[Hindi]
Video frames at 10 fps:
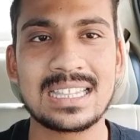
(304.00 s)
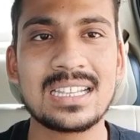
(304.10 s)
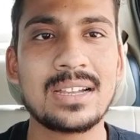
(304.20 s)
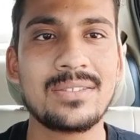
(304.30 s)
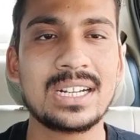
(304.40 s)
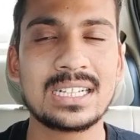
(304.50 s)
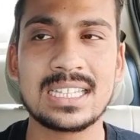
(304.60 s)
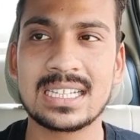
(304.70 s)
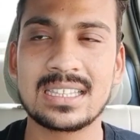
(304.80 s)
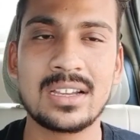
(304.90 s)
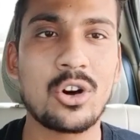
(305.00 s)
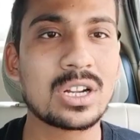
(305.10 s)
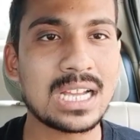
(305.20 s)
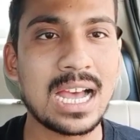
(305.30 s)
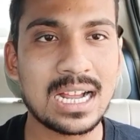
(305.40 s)
करते हैं वेट देखते हैं
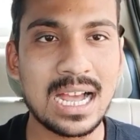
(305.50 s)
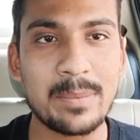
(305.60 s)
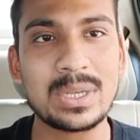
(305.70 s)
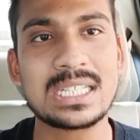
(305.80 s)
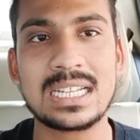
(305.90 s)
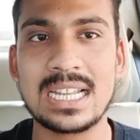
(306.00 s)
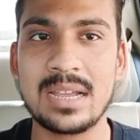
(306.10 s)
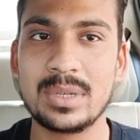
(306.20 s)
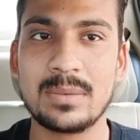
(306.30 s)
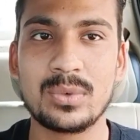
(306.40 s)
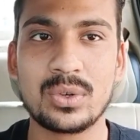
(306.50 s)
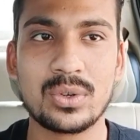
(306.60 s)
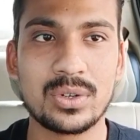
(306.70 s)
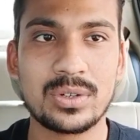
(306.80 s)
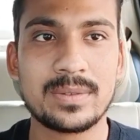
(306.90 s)
और कहाँ कहाँ पे चलना है अभी हम
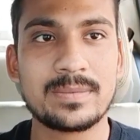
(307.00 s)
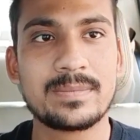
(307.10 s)
लोगों को